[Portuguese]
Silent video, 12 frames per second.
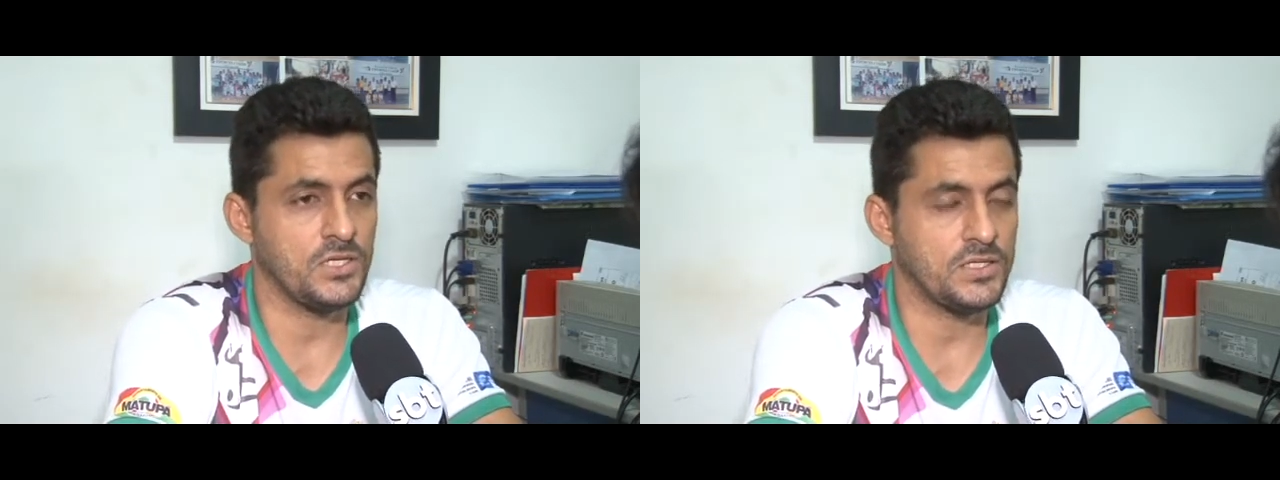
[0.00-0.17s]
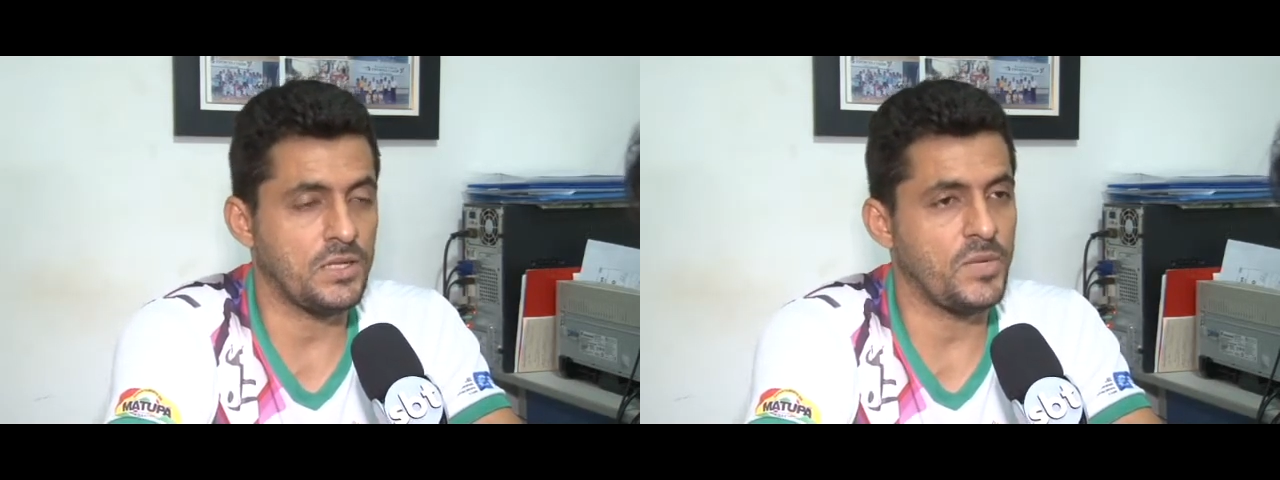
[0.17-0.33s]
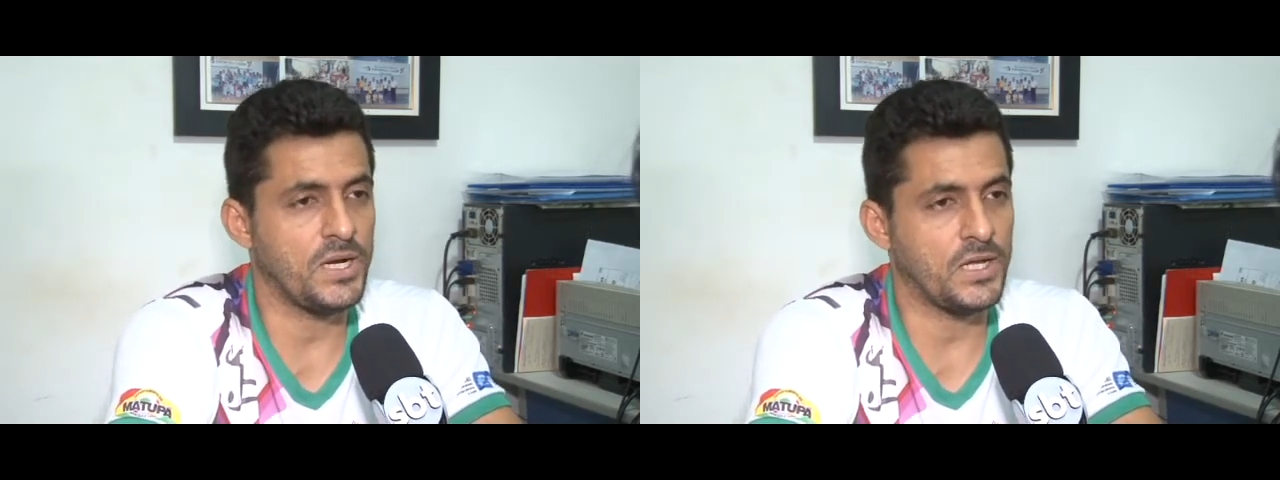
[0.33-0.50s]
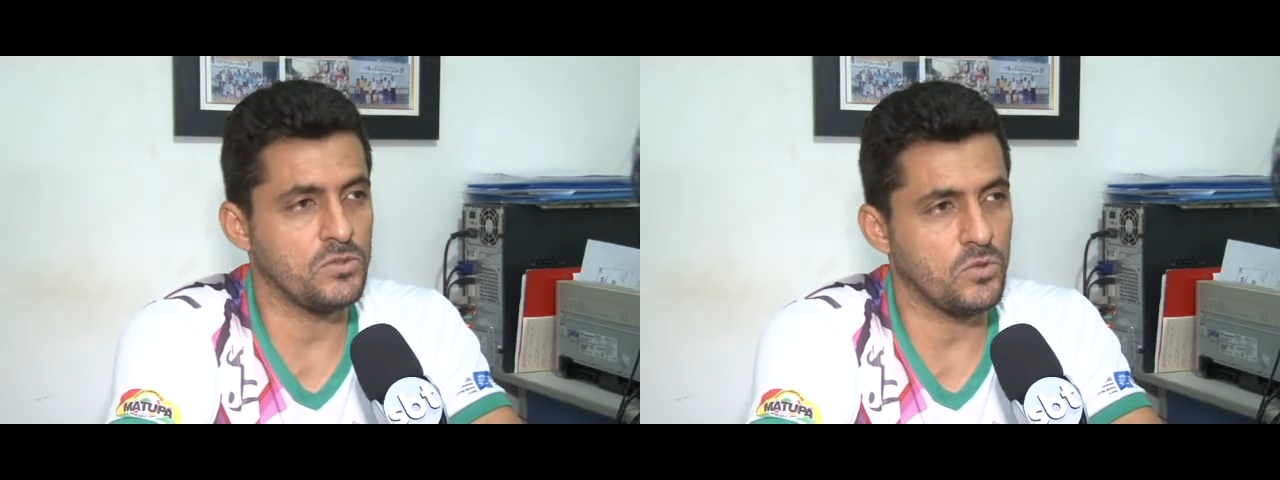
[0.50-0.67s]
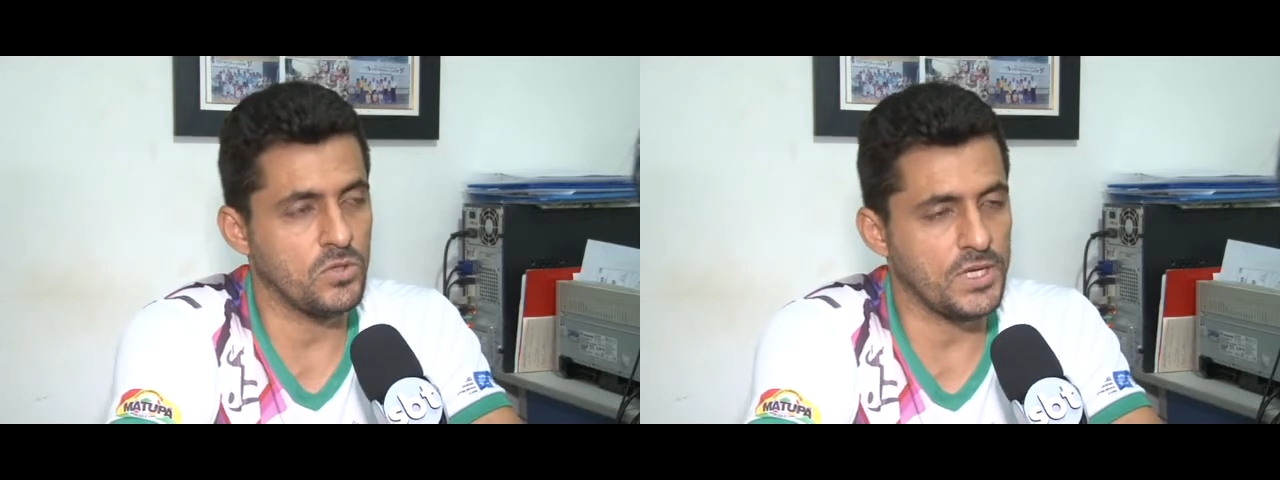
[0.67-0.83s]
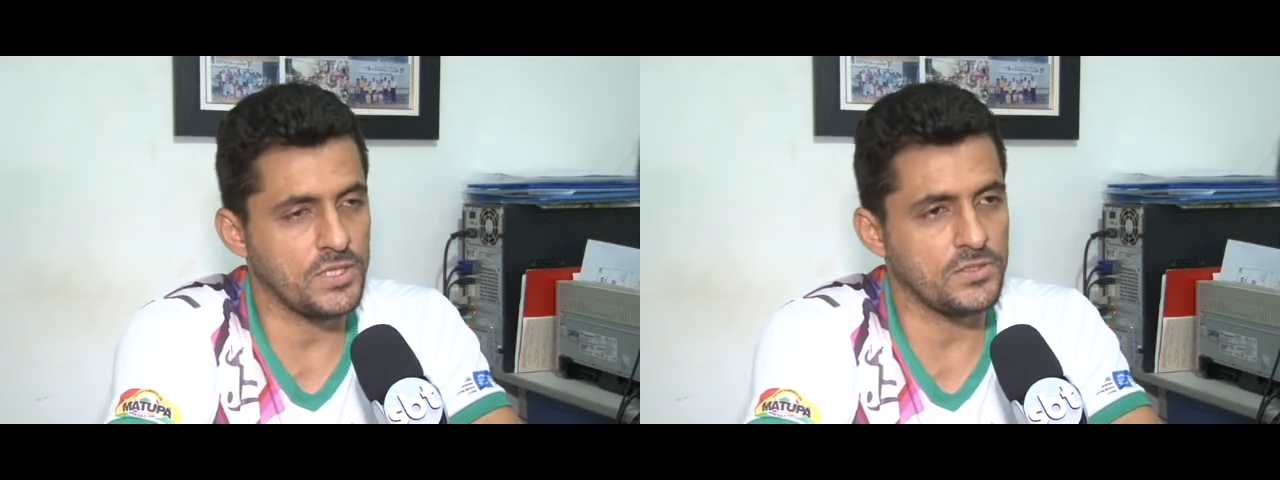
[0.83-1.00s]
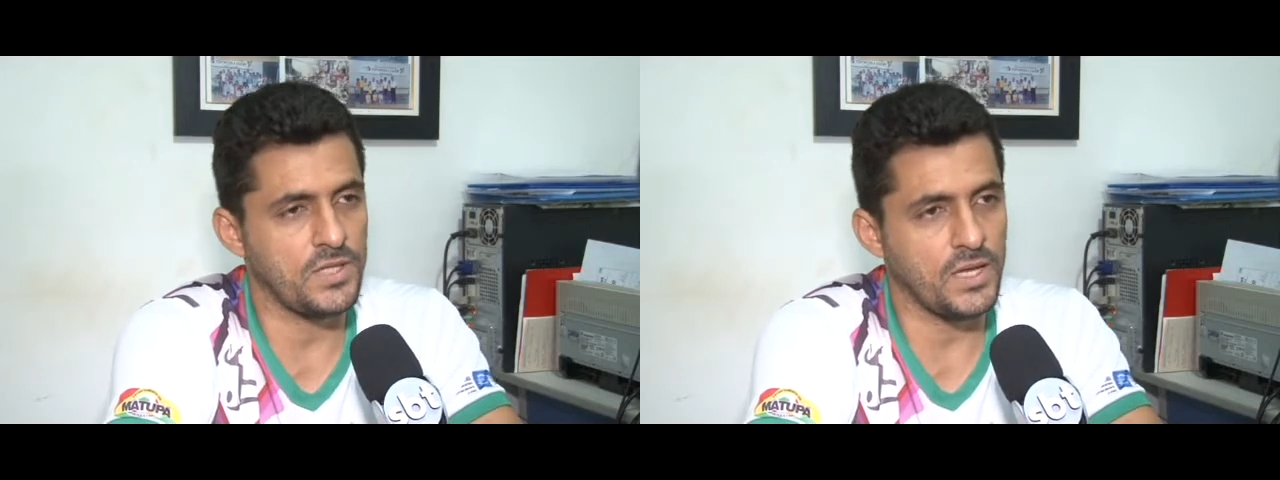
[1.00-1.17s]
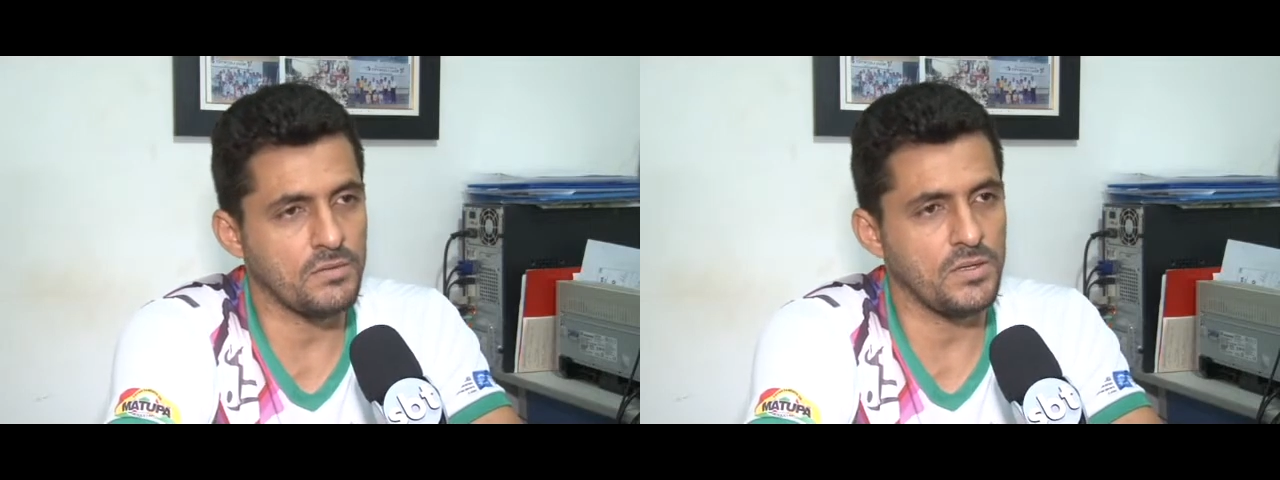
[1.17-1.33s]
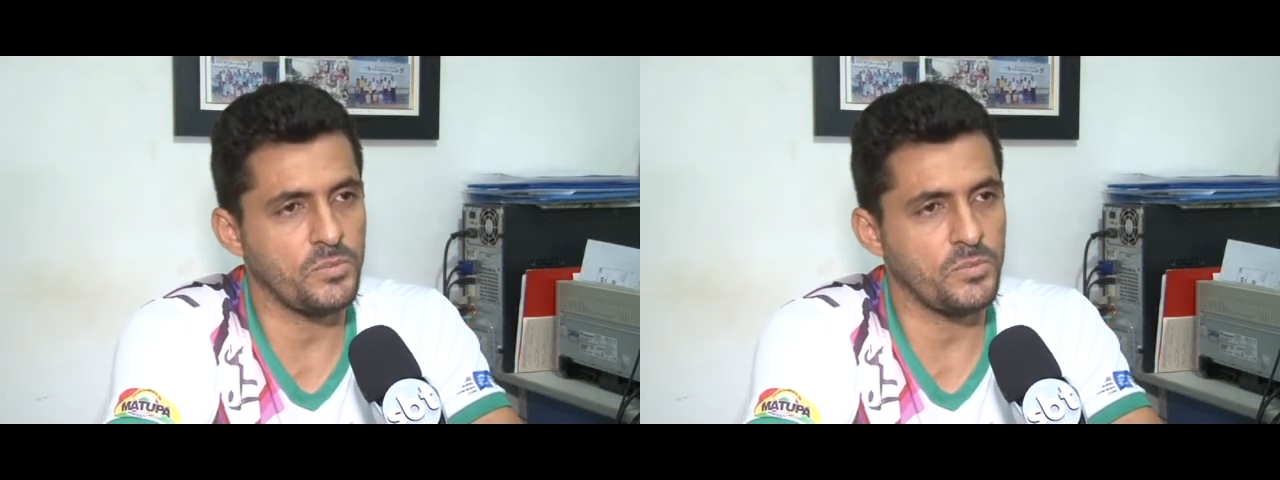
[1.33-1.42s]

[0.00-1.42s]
já está marcado o Congresso Técnico, né?